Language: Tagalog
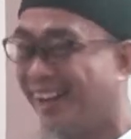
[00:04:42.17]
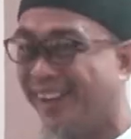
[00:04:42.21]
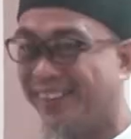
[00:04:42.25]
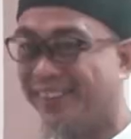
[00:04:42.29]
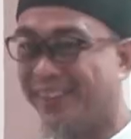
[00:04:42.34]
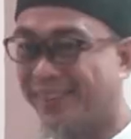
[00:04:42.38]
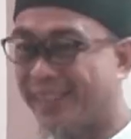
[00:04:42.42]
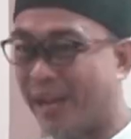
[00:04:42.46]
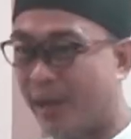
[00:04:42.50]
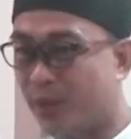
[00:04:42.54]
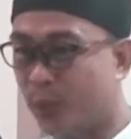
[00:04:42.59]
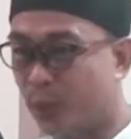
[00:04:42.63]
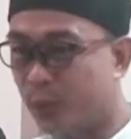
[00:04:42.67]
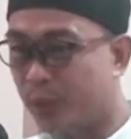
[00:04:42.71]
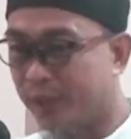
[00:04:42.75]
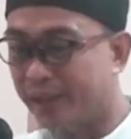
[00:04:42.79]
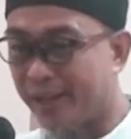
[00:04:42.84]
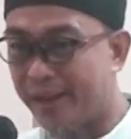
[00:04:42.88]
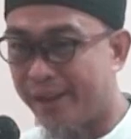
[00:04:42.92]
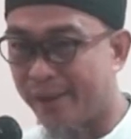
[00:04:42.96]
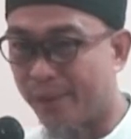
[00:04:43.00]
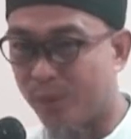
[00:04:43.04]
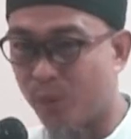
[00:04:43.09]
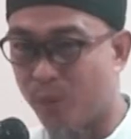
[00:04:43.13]
Ada tahan
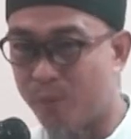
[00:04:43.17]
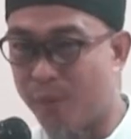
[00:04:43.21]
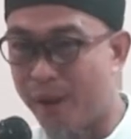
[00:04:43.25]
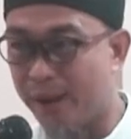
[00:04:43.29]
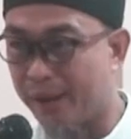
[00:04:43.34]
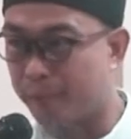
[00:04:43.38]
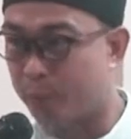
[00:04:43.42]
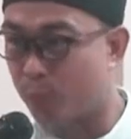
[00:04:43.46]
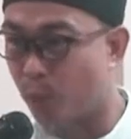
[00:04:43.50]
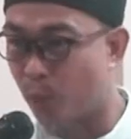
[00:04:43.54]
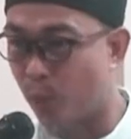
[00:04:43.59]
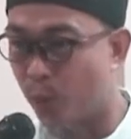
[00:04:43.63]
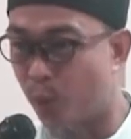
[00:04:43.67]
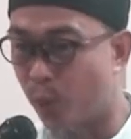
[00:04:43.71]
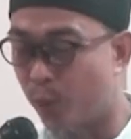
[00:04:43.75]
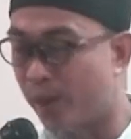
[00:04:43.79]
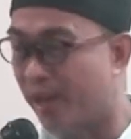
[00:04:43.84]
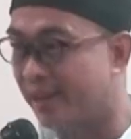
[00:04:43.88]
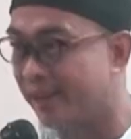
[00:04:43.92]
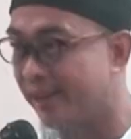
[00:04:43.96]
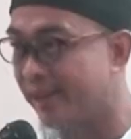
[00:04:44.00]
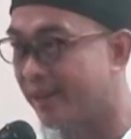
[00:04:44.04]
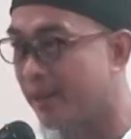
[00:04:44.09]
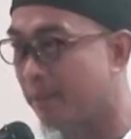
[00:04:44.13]
dita karuba,
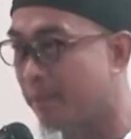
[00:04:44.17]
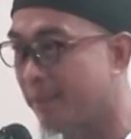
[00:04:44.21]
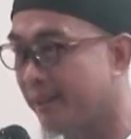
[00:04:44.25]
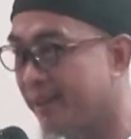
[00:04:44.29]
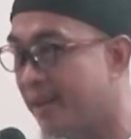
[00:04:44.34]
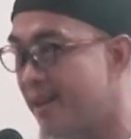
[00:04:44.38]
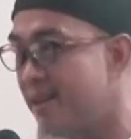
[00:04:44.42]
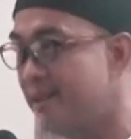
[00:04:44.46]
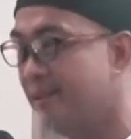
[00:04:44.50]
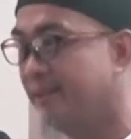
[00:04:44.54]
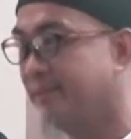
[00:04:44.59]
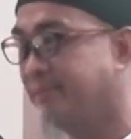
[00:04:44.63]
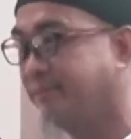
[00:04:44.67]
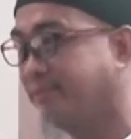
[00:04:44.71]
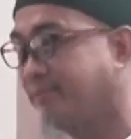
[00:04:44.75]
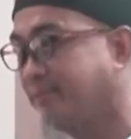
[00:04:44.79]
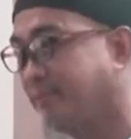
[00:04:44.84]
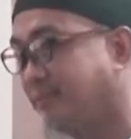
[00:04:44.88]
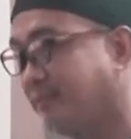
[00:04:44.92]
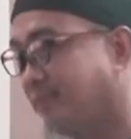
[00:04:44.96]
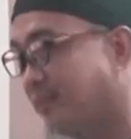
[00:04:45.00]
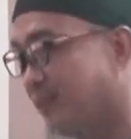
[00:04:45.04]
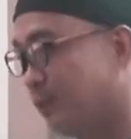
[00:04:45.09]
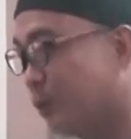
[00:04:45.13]
ipulong na kinikapitan.
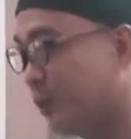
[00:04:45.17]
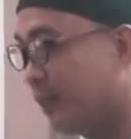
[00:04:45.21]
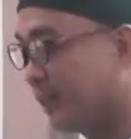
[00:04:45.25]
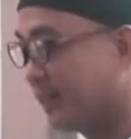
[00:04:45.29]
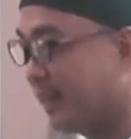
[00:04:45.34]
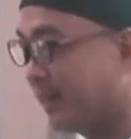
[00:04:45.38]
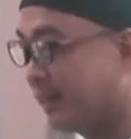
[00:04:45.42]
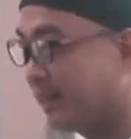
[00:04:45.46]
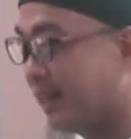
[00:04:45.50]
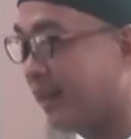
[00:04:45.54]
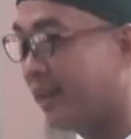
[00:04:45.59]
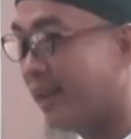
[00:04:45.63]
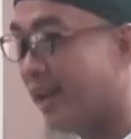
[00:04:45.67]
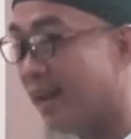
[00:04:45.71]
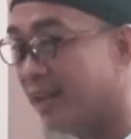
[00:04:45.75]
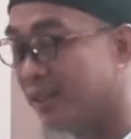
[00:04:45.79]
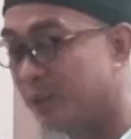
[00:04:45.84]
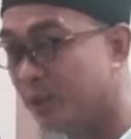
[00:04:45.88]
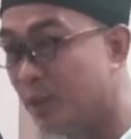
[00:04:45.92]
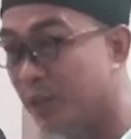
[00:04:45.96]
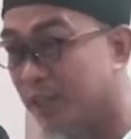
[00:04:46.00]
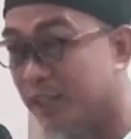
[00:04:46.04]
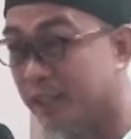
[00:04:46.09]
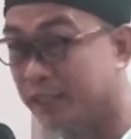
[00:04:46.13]
So, agtaltal na
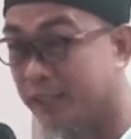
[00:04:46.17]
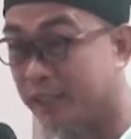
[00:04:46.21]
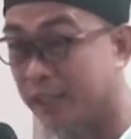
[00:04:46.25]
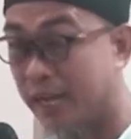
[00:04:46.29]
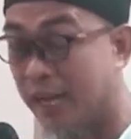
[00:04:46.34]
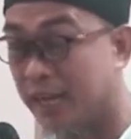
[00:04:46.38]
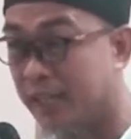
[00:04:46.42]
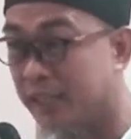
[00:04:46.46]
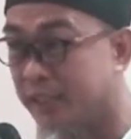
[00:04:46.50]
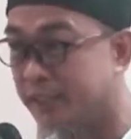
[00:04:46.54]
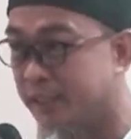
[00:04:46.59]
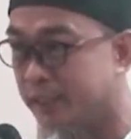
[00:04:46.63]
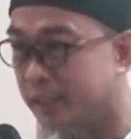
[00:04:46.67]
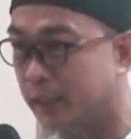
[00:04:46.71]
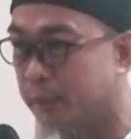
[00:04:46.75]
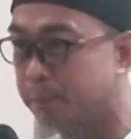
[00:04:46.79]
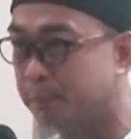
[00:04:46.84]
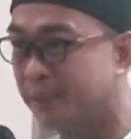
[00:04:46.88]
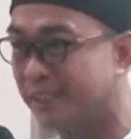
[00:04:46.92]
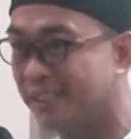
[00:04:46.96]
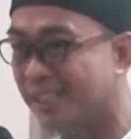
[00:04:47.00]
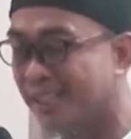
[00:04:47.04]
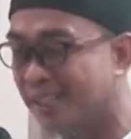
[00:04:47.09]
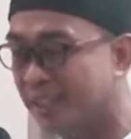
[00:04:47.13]
dito, agin
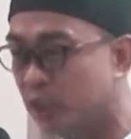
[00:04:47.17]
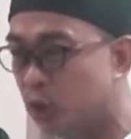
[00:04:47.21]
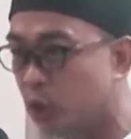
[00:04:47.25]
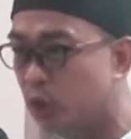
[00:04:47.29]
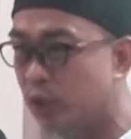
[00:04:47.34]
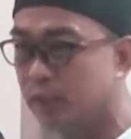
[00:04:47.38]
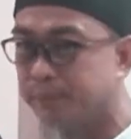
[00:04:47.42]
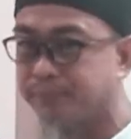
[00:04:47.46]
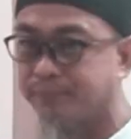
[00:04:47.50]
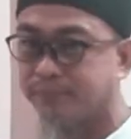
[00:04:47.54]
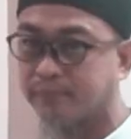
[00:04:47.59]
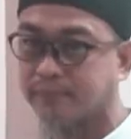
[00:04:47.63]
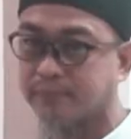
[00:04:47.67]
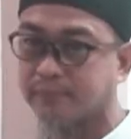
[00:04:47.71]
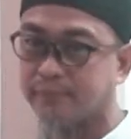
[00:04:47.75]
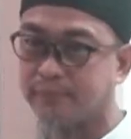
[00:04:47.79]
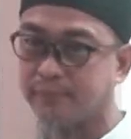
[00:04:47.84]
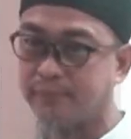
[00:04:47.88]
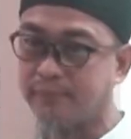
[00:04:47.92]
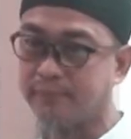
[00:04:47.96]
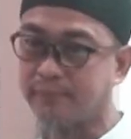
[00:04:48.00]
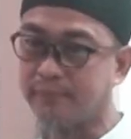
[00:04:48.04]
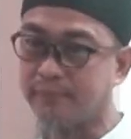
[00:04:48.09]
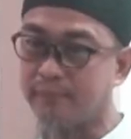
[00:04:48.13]
sising kitak ditoy. Eh.
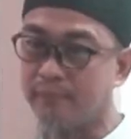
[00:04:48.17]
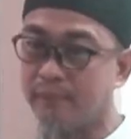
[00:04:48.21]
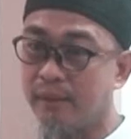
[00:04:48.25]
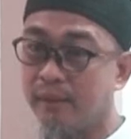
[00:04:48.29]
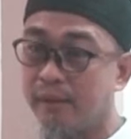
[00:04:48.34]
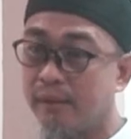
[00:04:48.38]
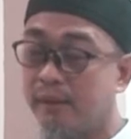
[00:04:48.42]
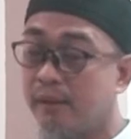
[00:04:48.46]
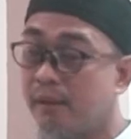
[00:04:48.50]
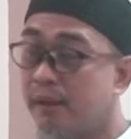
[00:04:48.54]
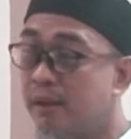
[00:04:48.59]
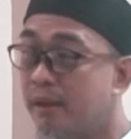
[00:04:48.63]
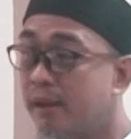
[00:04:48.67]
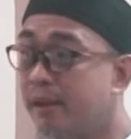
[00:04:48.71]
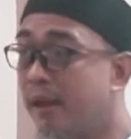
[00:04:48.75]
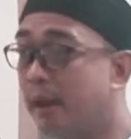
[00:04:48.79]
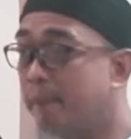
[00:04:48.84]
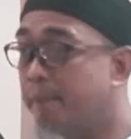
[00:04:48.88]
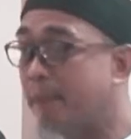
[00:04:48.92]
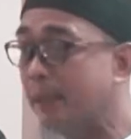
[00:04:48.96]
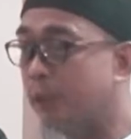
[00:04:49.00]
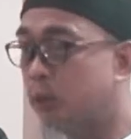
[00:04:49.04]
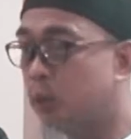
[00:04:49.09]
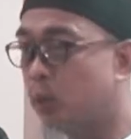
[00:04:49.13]

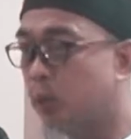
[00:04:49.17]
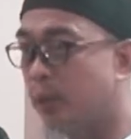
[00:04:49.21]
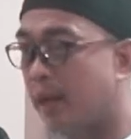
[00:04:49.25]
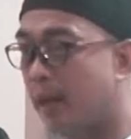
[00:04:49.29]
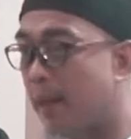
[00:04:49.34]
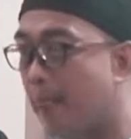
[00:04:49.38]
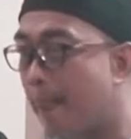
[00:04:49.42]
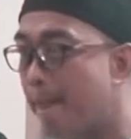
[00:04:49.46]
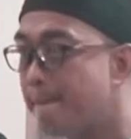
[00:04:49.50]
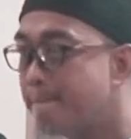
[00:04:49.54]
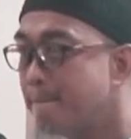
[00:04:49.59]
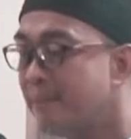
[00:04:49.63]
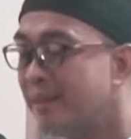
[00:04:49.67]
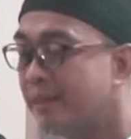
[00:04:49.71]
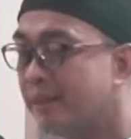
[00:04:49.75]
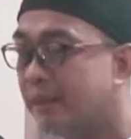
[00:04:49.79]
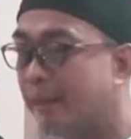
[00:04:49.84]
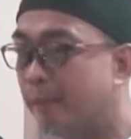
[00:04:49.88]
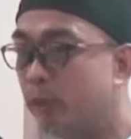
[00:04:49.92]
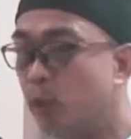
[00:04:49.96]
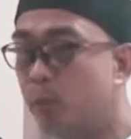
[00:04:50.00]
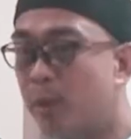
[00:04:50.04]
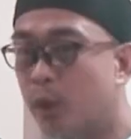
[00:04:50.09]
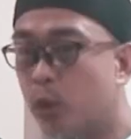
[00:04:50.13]
Kinagpaisuna,
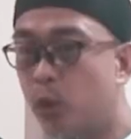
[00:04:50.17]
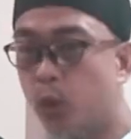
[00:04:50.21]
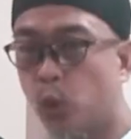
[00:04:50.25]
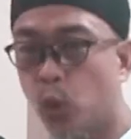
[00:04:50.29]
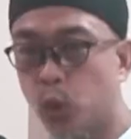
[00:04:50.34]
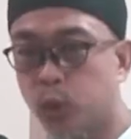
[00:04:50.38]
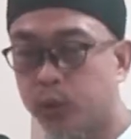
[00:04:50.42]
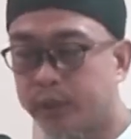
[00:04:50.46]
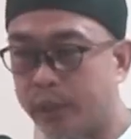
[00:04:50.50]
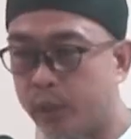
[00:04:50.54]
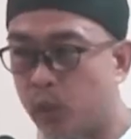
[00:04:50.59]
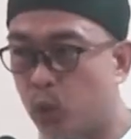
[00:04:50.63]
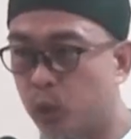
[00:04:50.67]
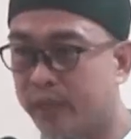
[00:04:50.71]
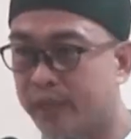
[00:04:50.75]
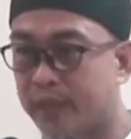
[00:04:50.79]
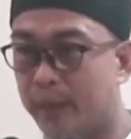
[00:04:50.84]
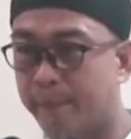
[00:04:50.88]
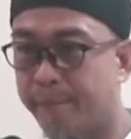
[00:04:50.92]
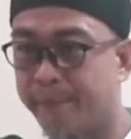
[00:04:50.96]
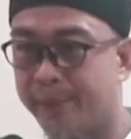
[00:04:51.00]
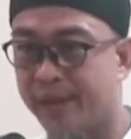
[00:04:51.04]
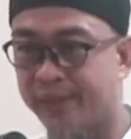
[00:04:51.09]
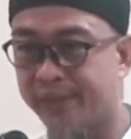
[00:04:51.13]
tapno magunod tayo ti
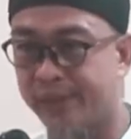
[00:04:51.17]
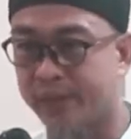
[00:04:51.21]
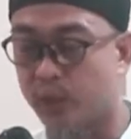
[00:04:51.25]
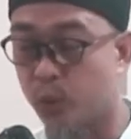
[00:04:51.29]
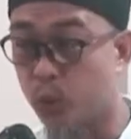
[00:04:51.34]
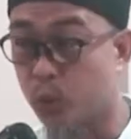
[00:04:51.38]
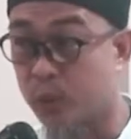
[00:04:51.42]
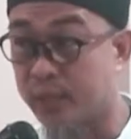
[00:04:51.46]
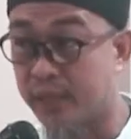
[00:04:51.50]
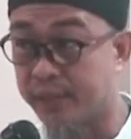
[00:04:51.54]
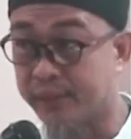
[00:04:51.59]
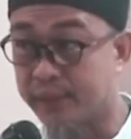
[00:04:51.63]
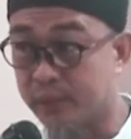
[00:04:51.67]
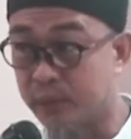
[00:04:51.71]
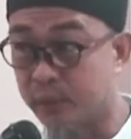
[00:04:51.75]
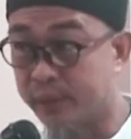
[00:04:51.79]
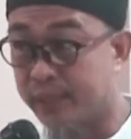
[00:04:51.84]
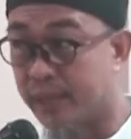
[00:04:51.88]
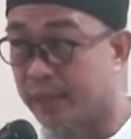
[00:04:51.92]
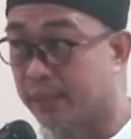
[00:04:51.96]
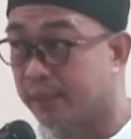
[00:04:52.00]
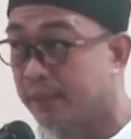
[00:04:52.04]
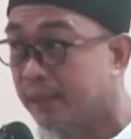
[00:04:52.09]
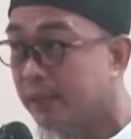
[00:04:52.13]
kapya ti kaungan
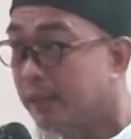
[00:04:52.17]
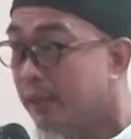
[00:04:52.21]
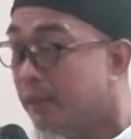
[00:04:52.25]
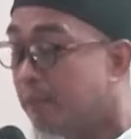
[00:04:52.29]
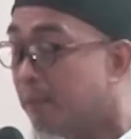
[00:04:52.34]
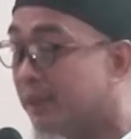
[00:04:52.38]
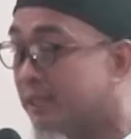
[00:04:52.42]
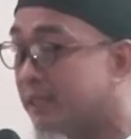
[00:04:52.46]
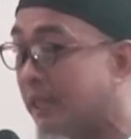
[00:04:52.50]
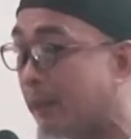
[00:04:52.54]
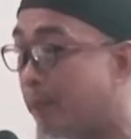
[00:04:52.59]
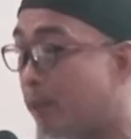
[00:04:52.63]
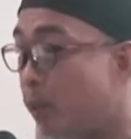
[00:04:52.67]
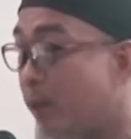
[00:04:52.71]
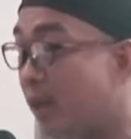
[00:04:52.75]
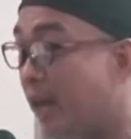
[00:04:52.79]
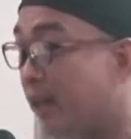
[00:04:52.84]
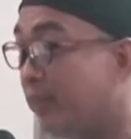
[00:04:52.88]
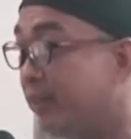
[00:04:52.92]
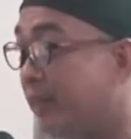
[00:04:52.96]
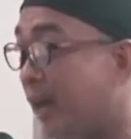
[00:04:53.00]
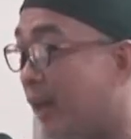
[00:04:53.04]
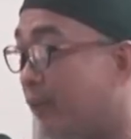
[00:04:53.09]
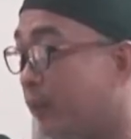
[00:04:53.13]
tayo niya, masapol
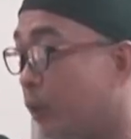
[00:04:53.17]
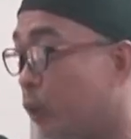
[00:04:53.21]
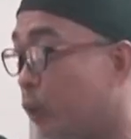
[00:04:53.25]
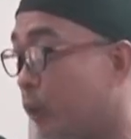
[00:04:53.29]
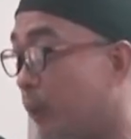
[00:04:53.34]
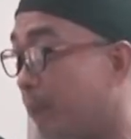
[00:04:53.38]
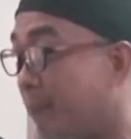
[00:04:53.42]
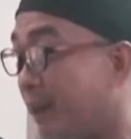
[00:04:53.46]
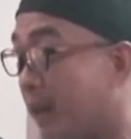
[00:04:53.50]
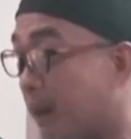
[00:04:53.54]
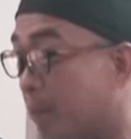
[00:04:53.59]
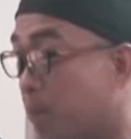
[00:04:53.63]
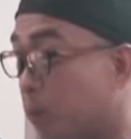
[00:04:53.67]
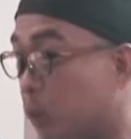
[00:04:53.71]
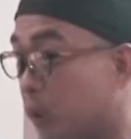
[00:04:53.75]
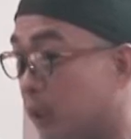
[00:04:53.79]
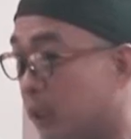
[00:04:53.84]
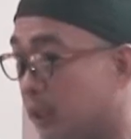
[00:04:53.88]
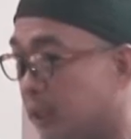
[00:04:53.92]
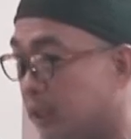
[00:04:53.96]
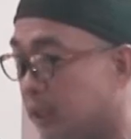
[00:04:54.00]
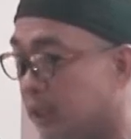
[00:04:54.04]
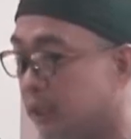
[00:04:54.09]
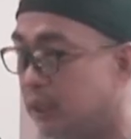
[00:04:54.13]
nga addaan tayo ti
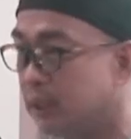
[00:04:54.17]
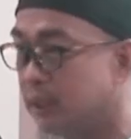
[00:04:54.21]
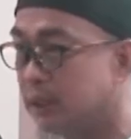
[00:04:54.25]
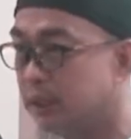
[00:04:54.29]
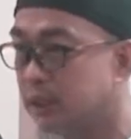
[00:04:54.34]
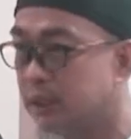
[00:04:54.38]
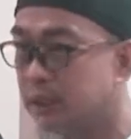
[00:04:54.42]
panagbuteng.